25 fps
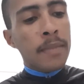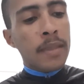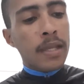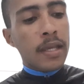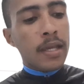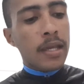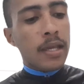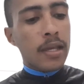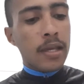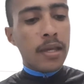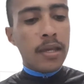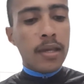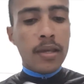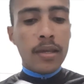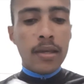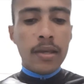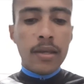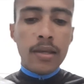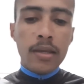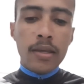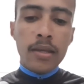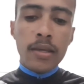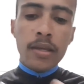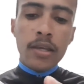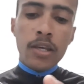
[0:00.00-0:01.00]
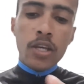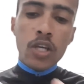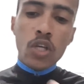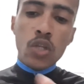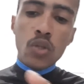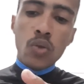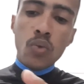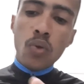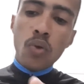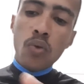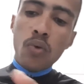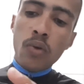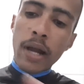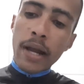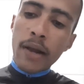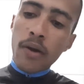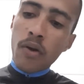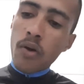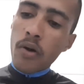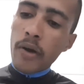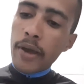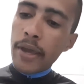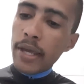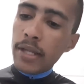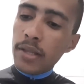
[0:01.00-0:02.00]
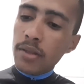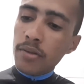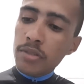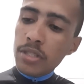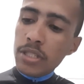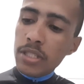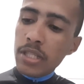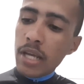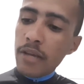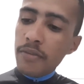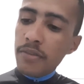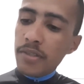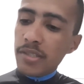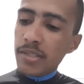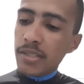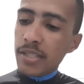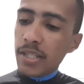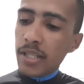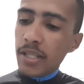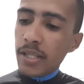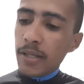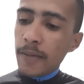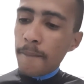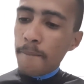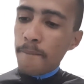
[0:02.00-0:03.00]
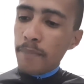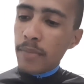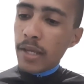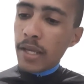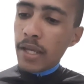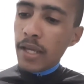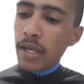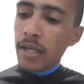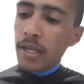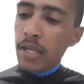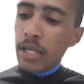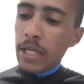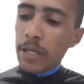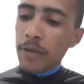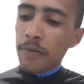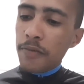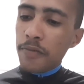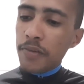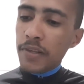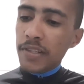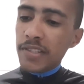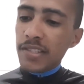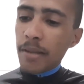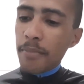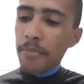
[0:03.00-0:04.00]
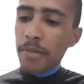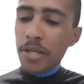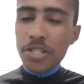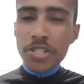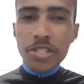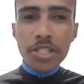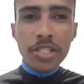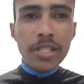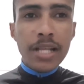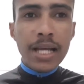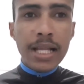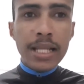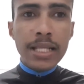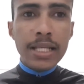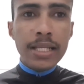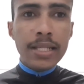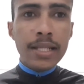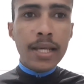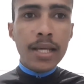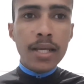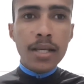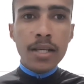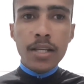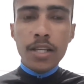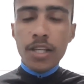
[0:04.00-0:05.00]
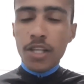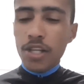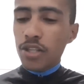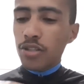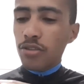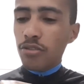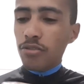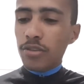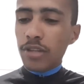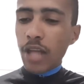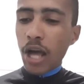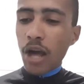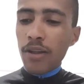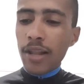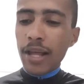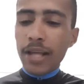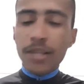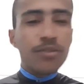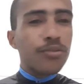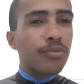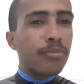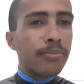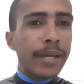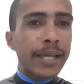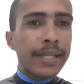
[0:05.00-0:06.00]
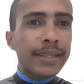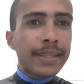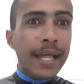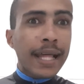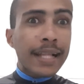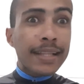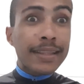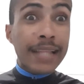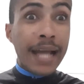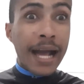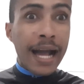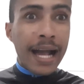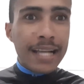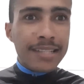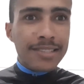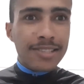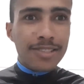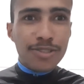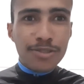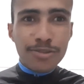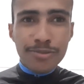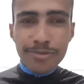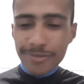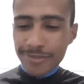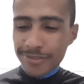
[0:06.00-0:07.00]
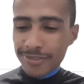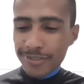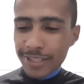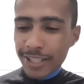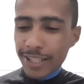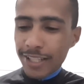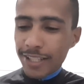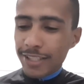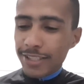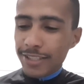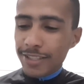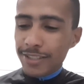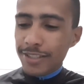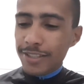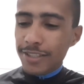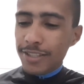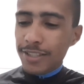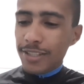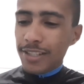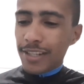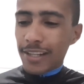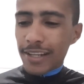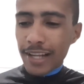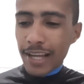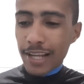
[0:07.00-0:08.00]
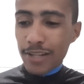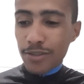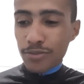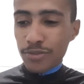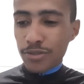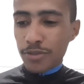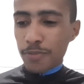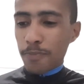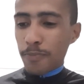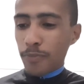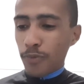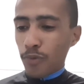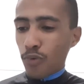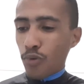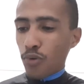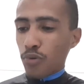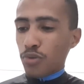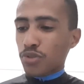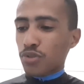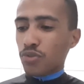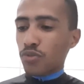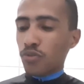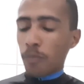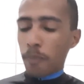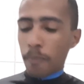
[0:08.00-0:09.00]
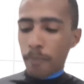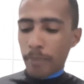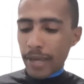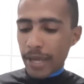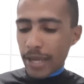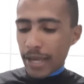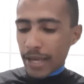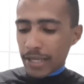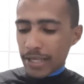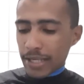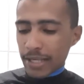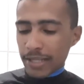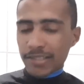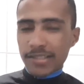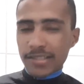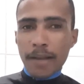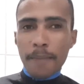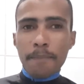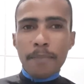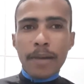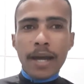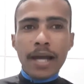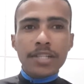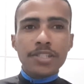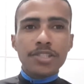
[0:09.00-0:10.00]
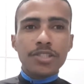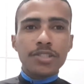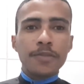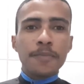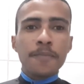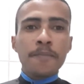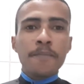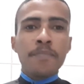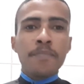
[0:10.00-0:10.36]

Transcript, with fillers: é, no lugar correto onde deve ser, né. Fiz a medida ali, né, do tal lá do metataço, né, lá do osso do pé, aqui essa parte